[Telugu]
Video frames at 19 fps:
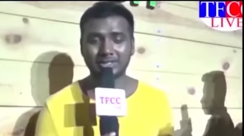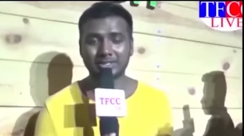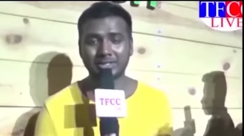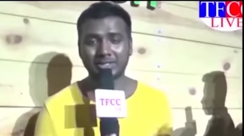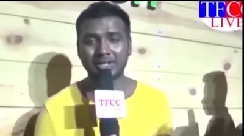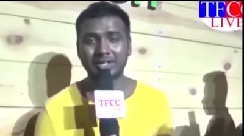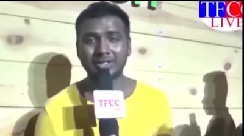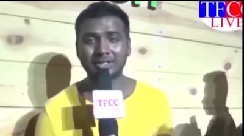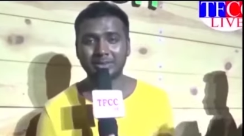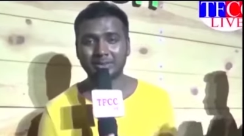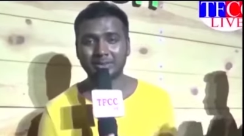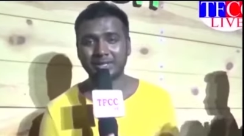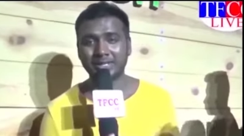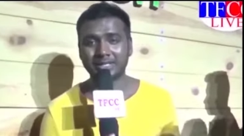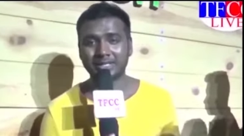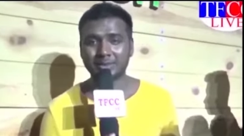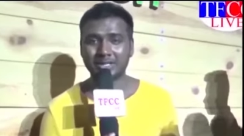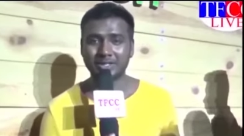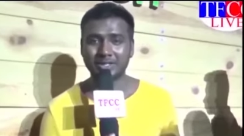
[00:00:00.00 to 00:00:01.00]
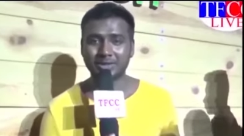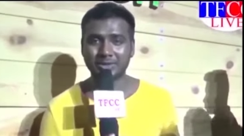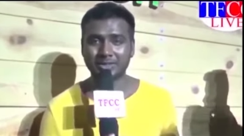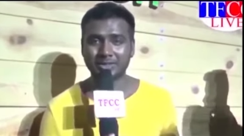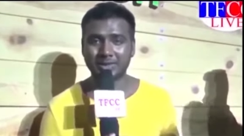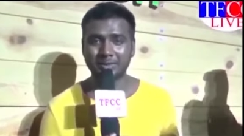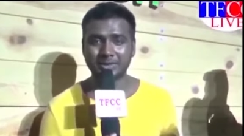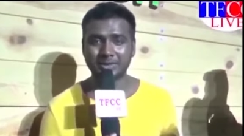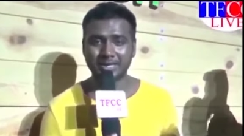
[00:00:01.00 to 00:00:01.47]
హలో దిస్ ఇస్ యర్ ఆల్సో
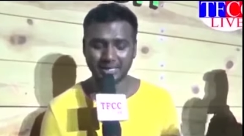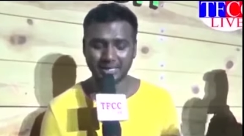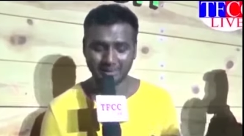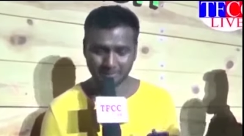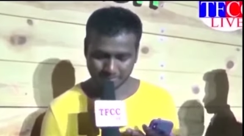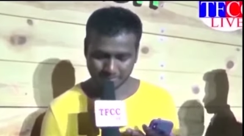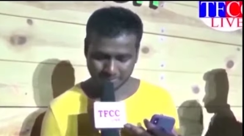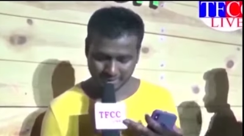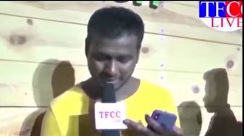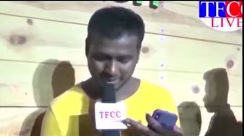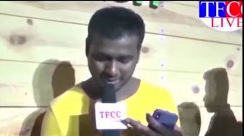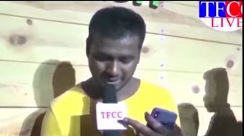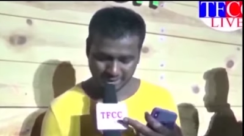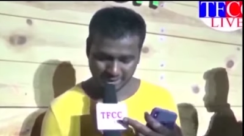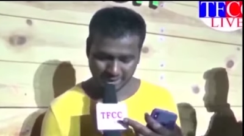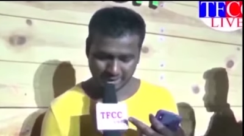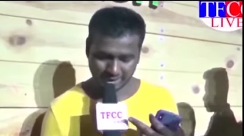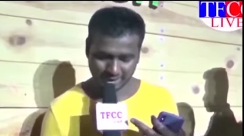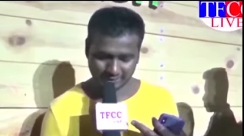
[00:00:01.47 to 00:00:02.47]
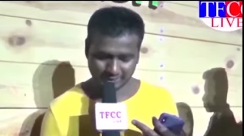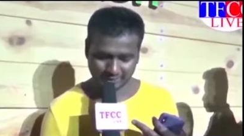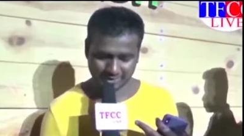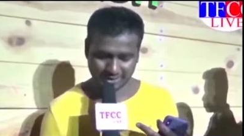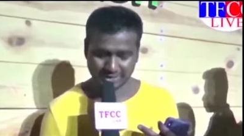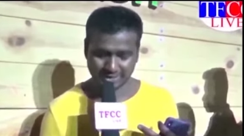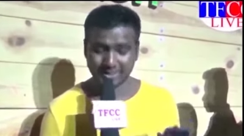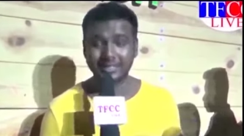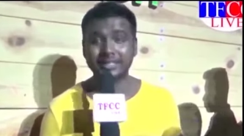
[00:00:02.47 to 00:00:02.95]
ప్లీజ్ ప్లీజ్ డూ సబ్స్క్రైబ్
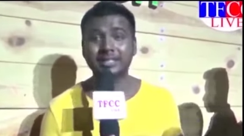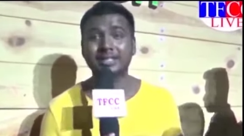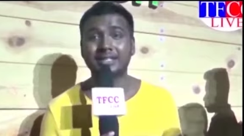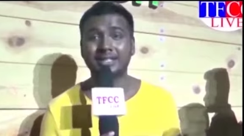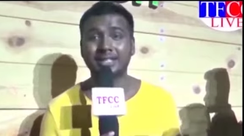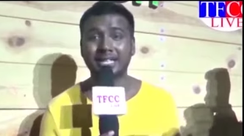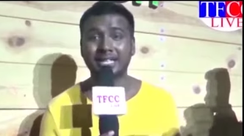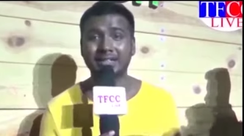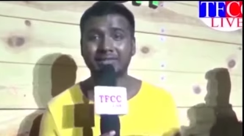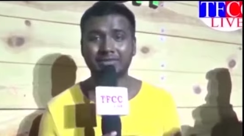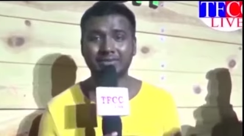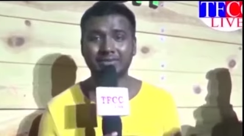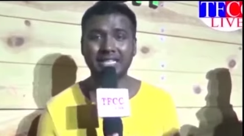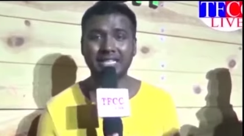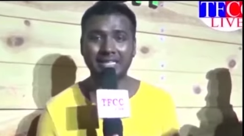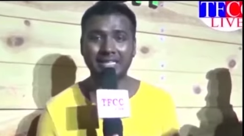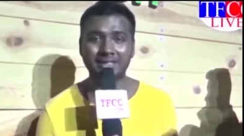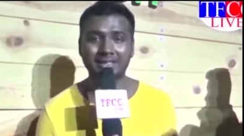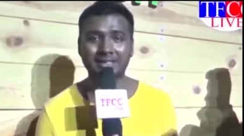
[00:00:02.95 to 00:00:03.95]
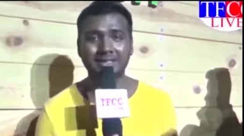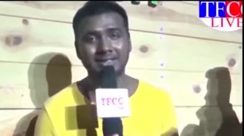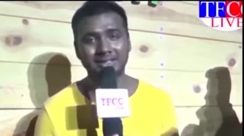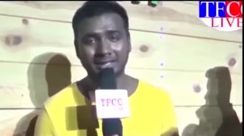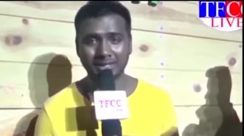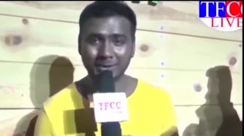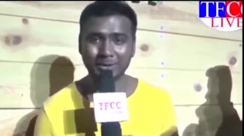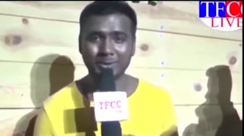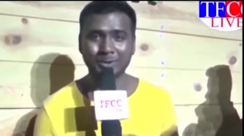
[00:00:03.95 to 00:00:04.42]
టిఎఫ్సిసి
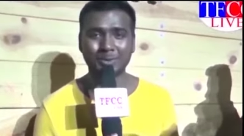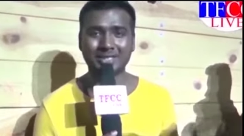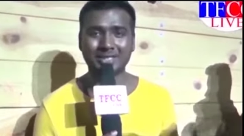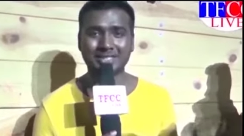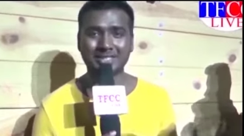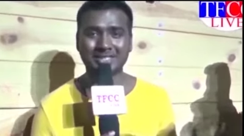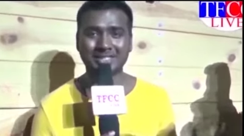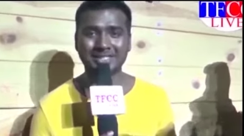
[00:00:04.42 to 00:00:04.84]
ఛానల్ థ్యాంక్ యూ